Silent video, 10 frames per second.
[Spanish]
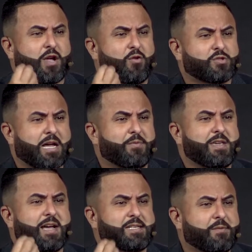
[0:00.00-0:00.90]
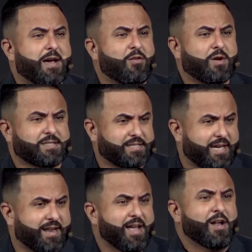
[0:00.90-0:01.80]
que los había llevado a
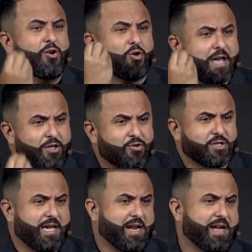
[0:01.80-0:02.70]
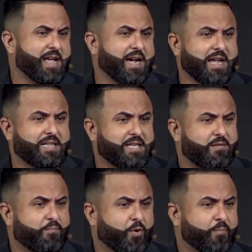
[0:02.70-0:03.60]
ser lo que ellos eran en aquel
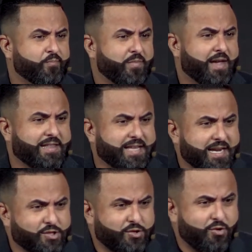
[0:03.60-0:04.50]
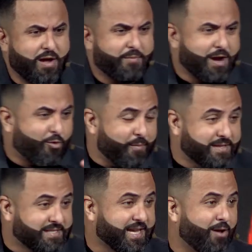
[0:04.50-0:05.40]
tiempo. Esta nación había
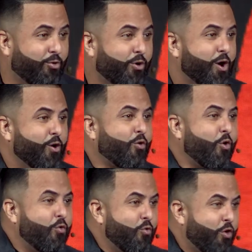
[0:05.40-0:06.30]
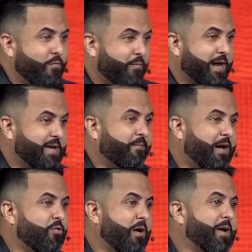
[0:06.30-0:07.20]
comenzado con un hombre
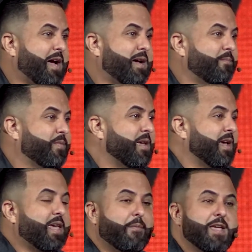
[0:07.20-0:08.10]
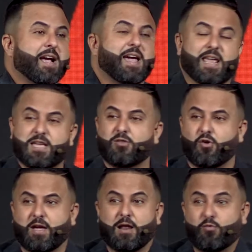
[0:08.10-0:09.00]
llamado Abraham, que había
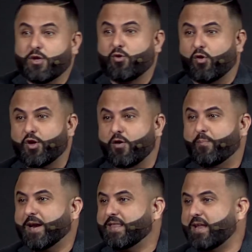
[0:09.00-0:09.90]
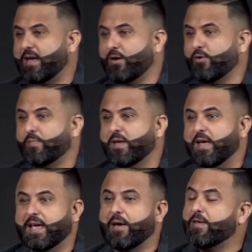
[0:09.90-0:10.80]
creído en el único Dios verdadero,
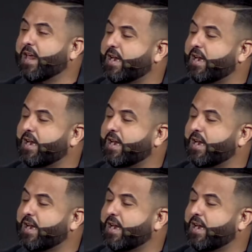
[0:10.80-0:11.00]
que había